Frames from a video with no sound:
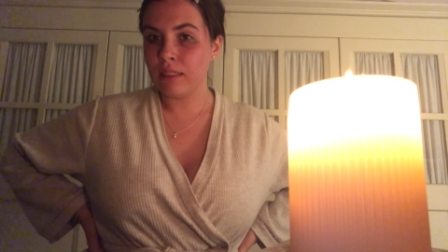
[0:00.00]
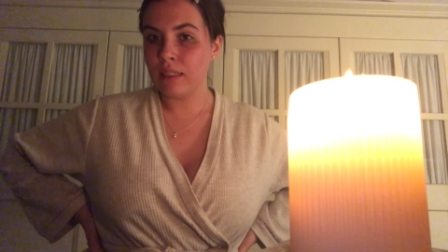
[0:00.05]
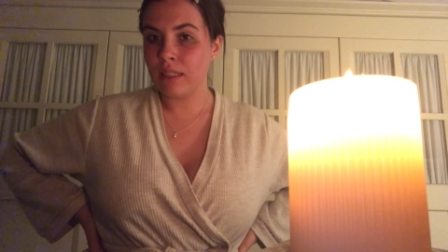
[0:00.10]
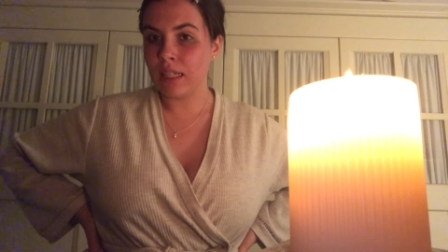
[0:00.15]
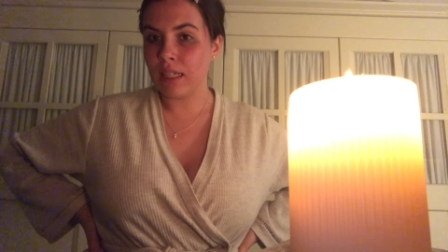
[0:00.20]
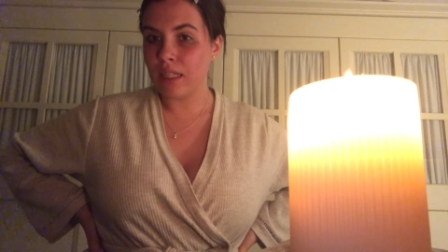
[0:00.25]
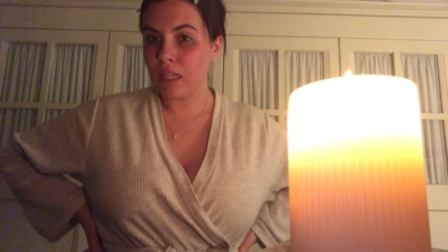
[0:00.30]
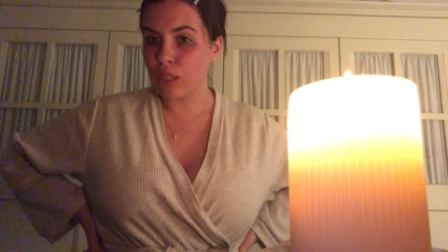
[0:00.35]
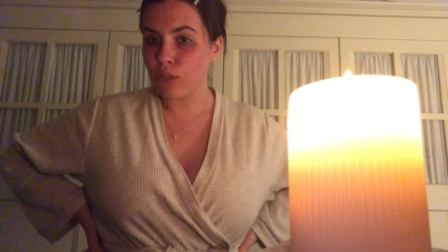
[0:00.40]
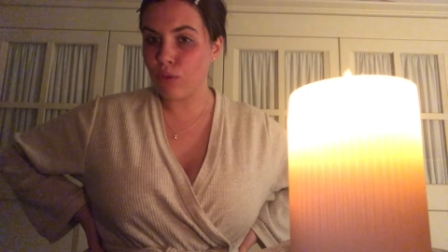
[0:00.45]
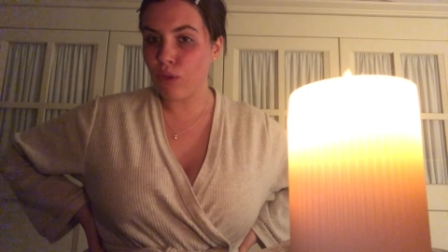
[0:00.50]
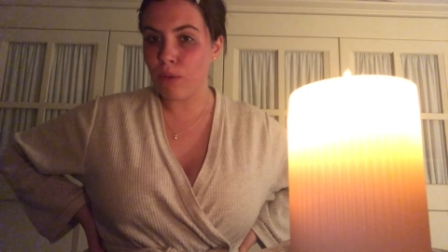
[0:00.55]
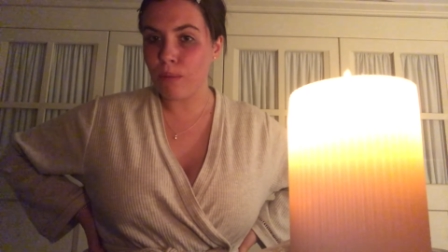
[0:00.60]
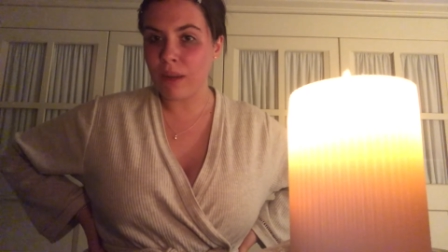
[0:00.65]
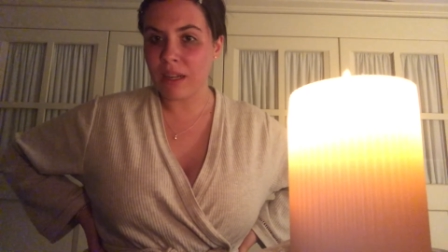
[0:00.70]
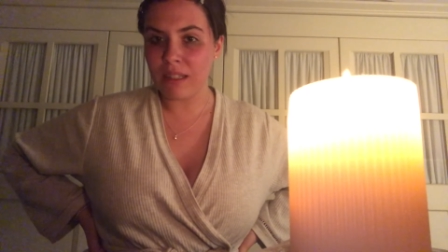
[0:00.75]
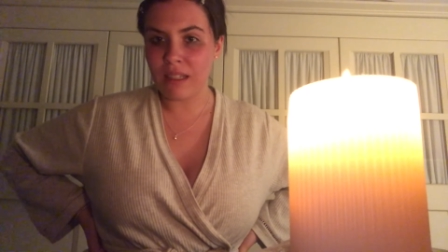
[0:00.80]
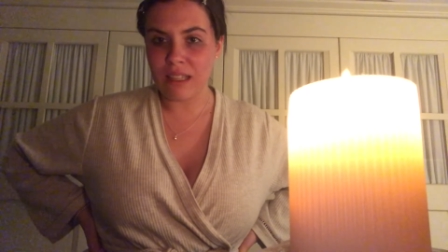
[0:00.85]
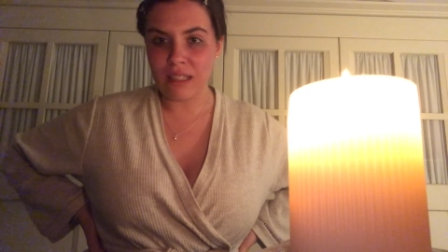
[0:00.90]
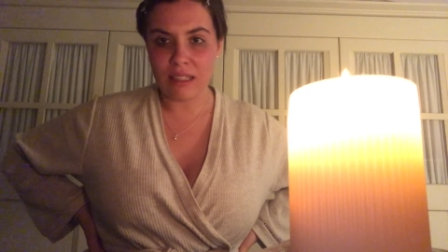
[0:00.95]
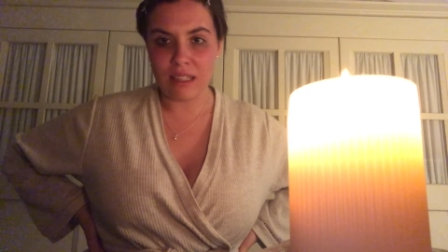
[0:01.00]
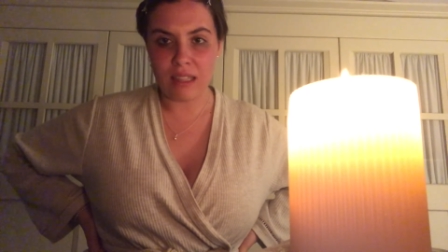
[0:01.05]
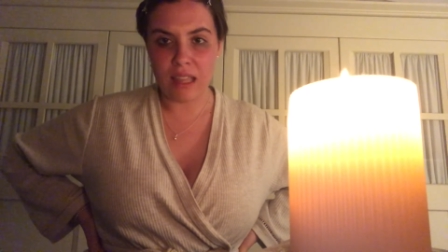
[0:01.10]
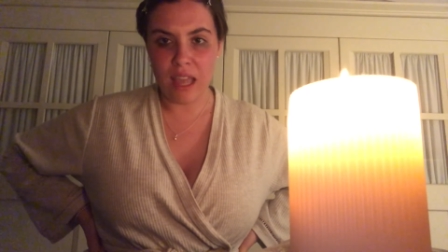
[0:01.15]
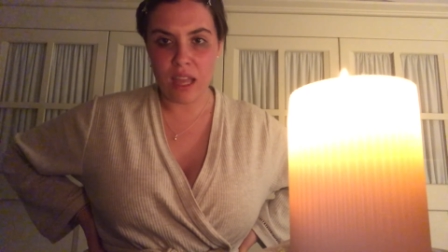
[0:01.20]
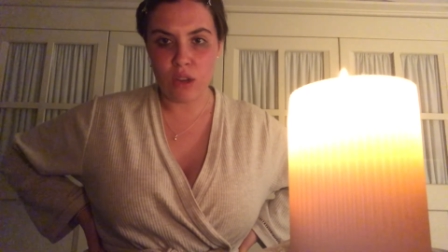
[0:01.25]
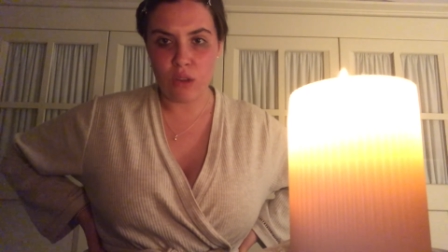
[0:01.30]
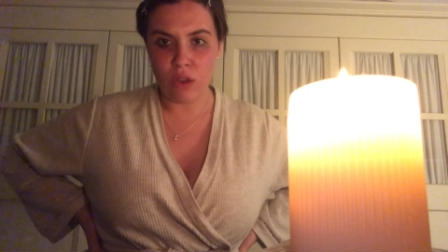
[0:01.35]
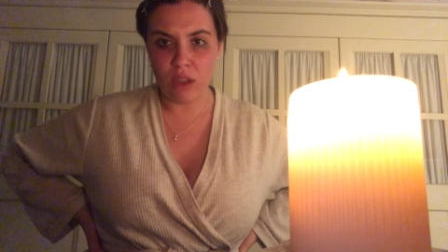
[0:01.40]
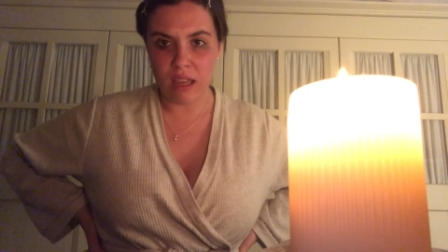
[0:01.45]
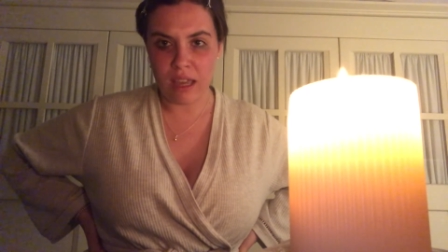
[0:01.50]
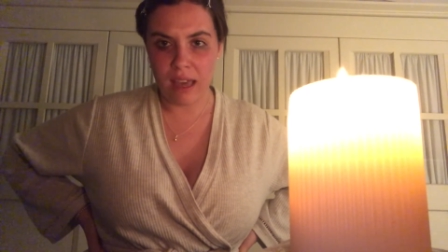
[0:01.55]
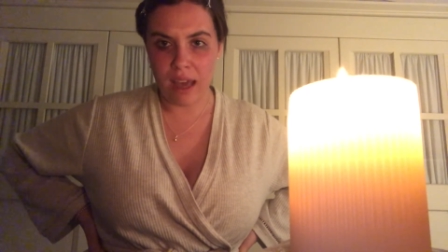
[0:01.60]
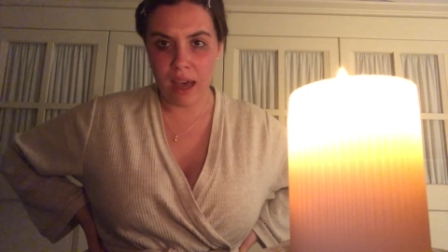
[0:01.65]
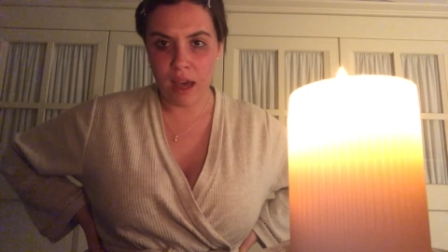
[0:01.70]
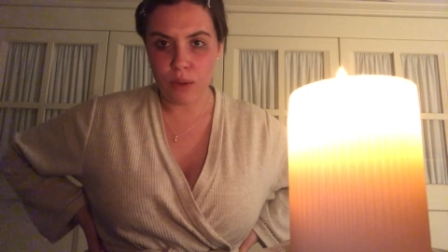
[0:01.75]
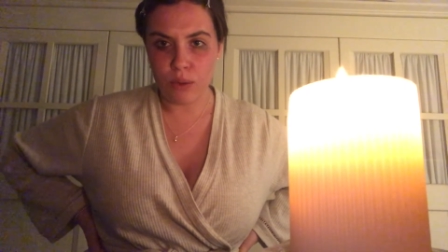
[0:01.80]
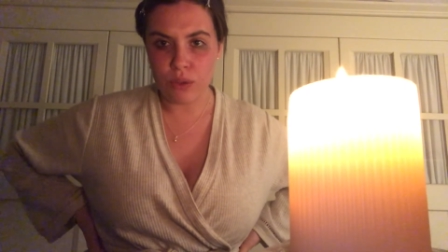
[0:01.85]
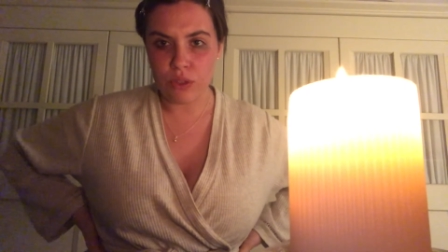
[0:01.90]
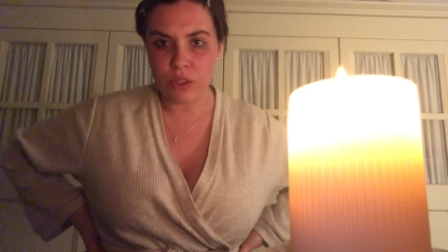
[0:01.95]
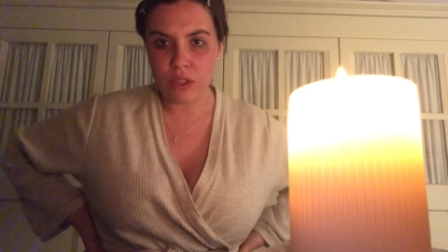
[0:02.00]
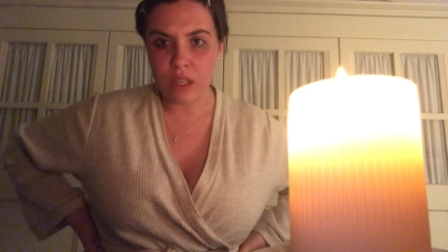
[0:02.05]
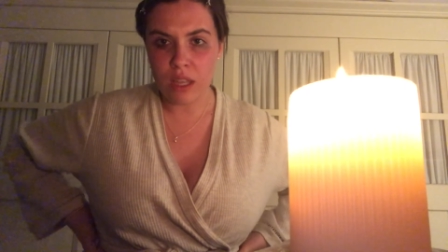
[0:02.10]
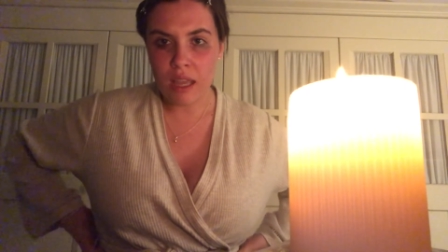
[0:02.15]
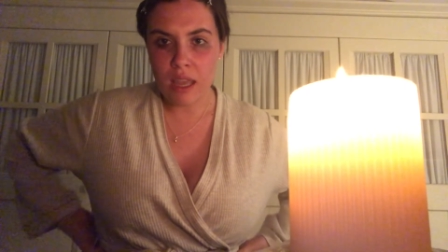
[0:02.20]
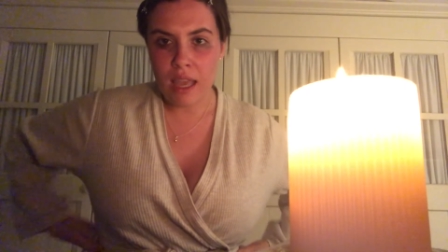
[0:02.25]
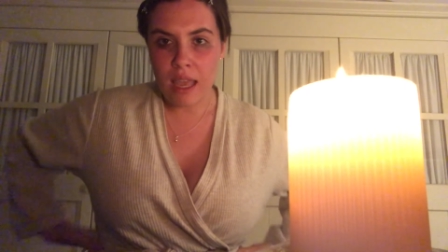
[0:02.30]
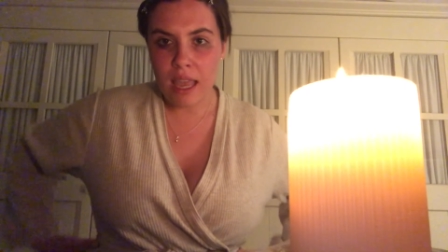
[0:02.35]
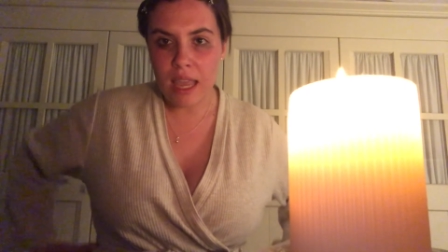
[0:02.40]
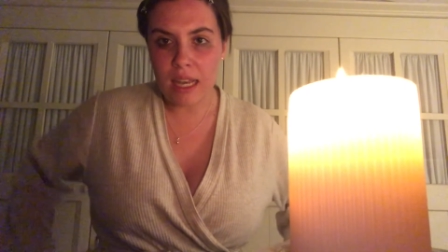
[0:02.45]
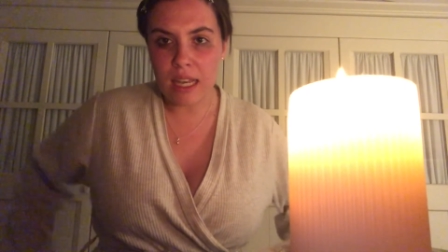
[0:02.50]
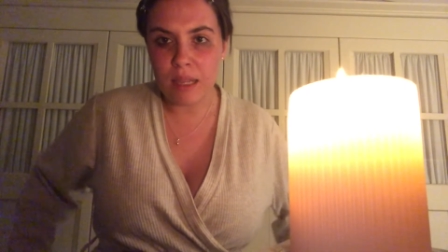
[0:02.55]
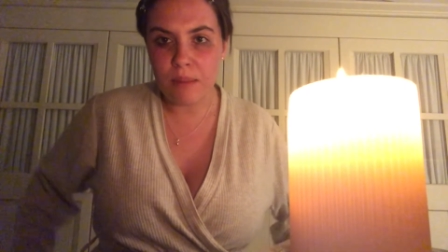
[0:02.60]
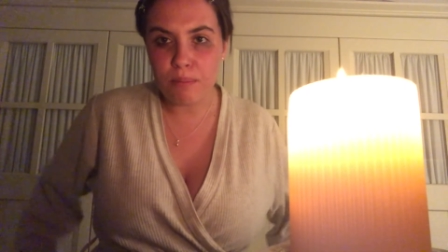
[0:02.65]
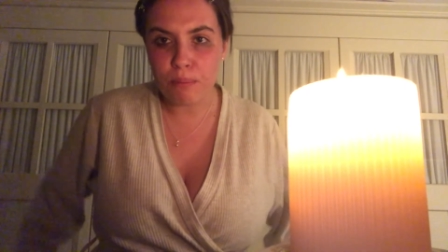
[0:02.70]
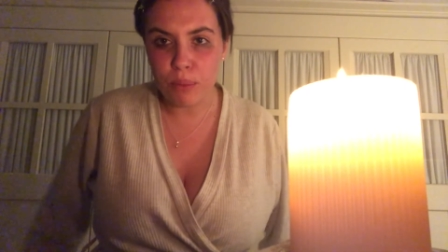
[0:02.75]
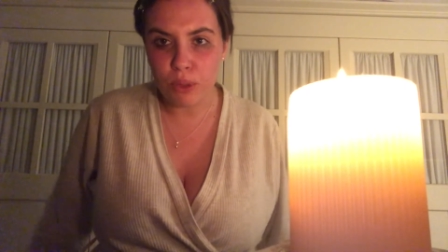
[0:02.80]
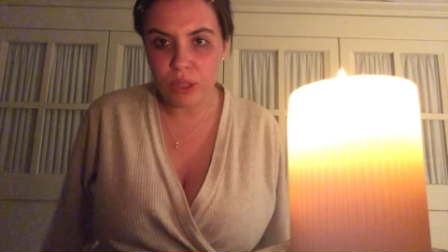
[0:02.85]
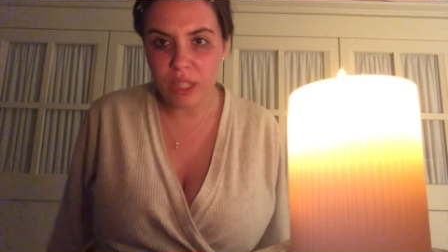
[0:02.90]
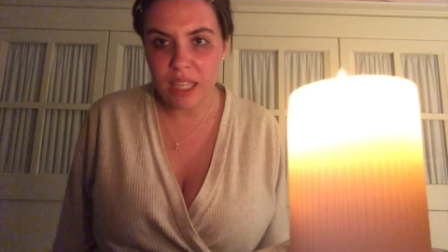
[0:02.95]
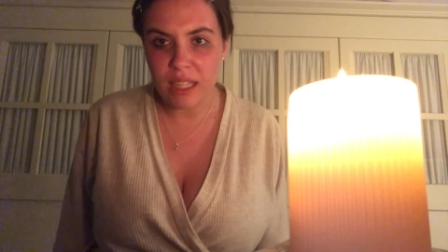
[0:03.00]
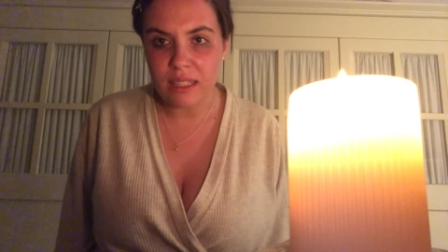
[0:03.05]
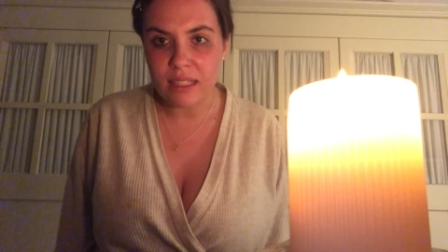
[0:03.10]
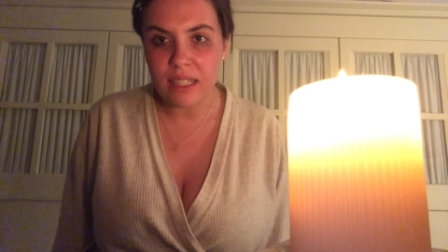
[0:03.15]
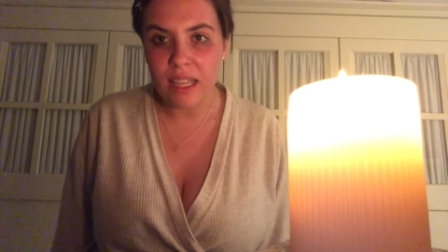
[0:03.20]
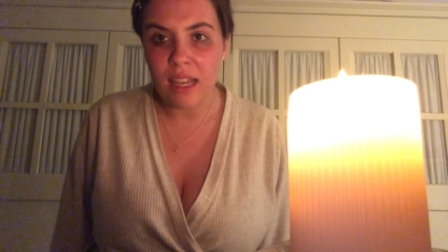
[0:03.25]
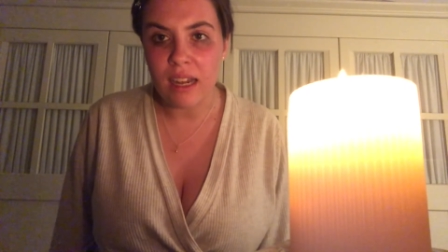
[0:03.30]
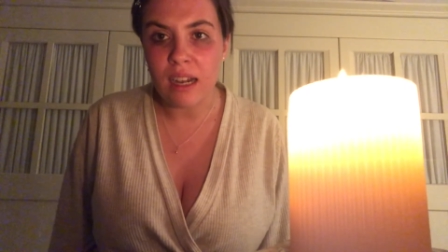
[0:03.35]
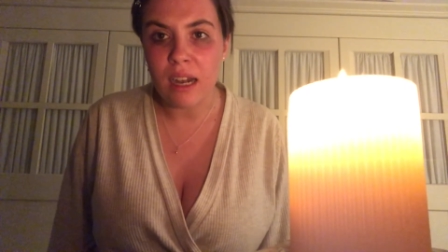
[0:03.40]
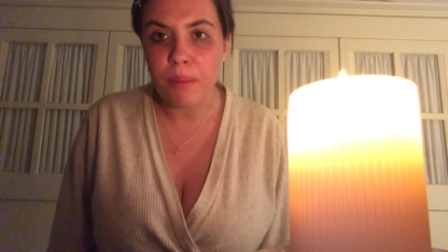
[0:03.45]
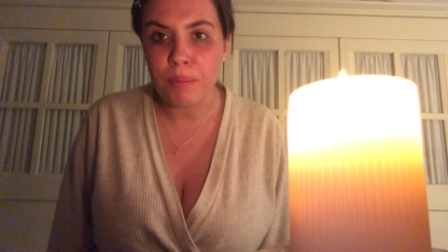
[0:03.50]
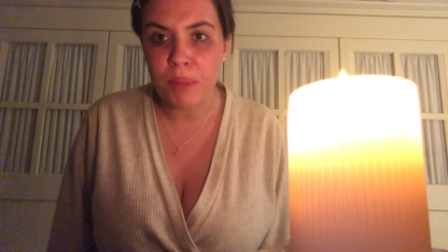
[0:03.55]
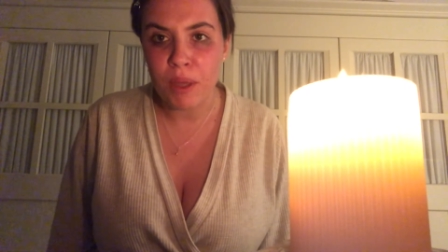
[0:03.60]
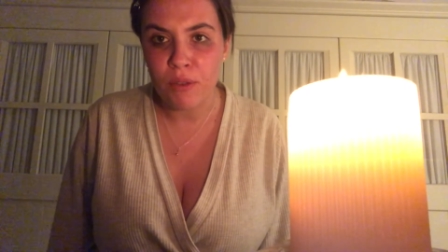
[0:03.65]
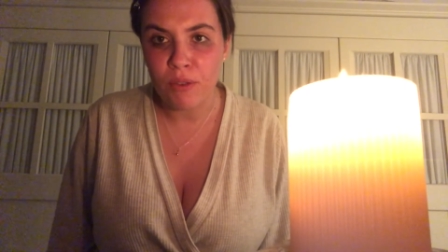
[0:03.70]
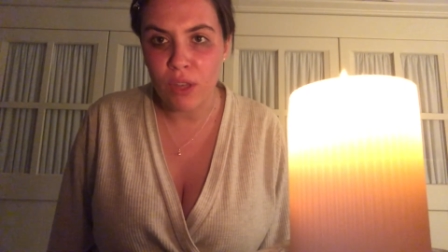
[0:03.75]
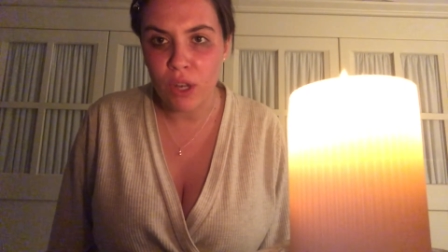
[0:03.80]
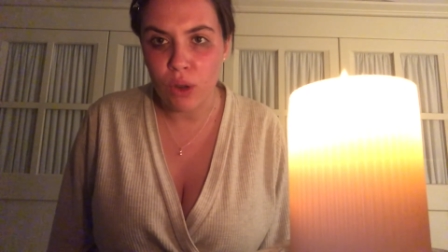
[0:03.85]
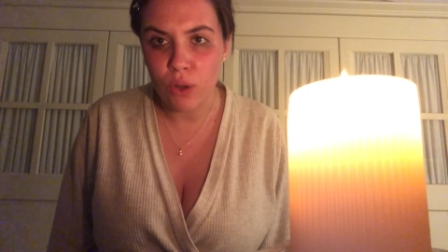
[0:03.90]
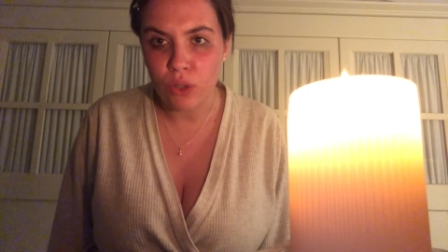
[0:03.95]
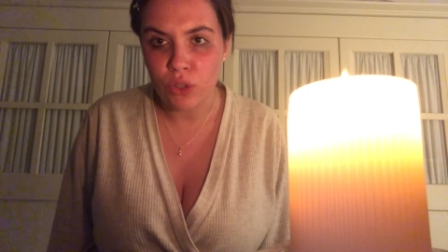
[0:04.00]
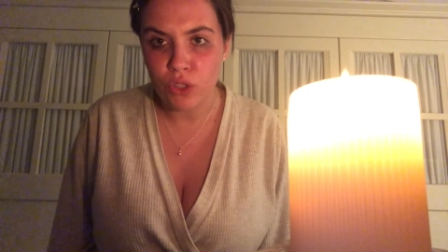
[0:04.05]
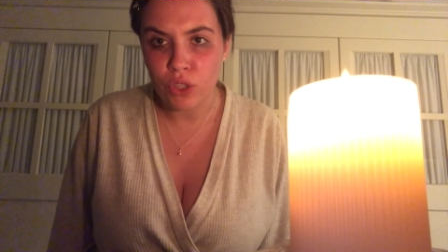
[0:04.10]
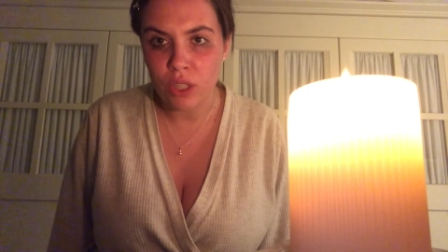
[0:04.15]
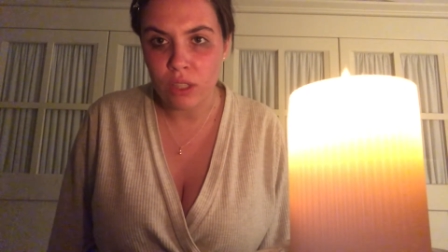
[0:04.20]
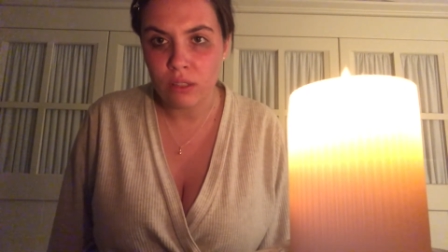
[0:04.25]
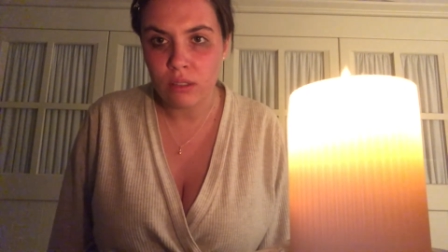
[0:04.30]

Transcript: che trasforma il desiderio in caos e l'impotenza in rabbia feroce.